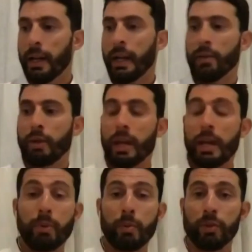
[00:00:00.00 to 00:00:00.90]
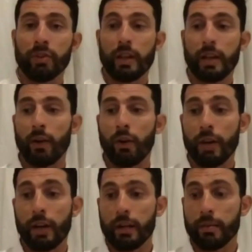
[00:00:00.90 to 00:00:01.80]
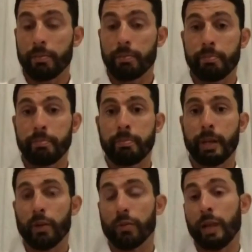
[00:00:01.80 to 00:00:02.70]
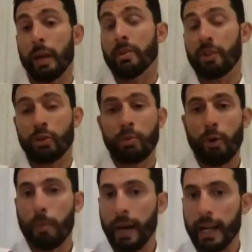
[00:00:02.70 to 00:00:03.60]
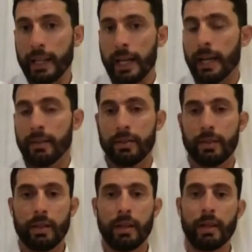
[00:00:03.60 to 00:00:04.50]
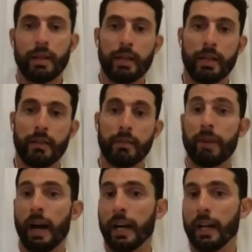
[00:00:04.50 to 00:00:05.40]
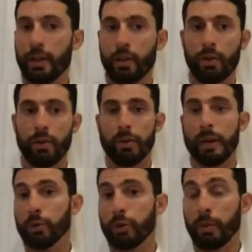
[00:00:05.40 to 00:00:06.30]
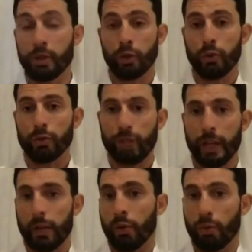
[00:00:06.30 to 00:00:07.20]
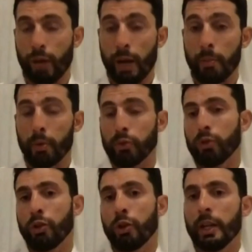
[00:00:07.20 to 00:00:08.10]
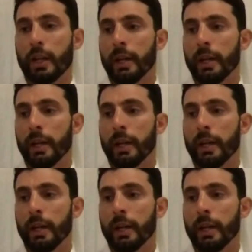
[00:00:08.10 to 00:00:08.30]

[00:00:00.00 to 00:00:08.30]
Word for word: en un equipo y muy cerca de correr. Pero también yendo un poco para atrás, eh, Fangio, Reutemann, todos llegaron con un apoyo y hoy,